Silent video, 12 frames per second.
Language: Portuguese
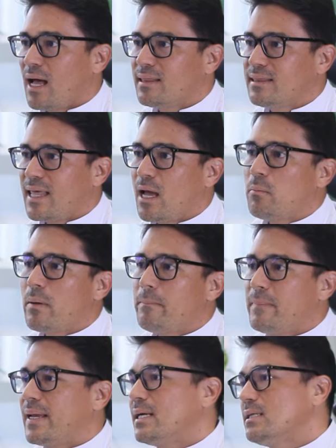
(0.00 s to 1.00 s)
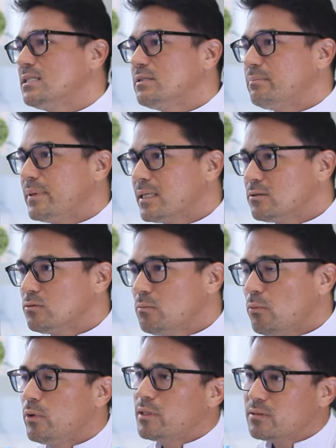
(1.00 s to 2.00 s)
até uma perda de peso
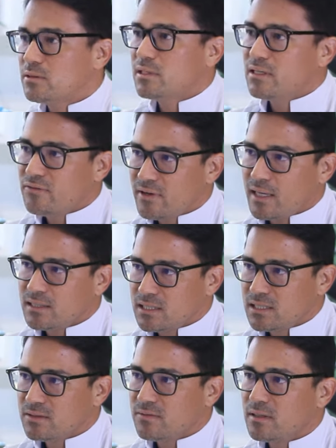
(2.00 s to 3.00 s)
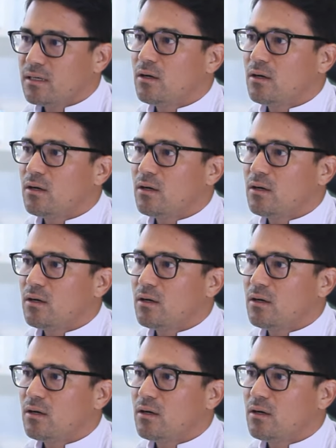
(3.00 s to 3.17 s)
muito significativa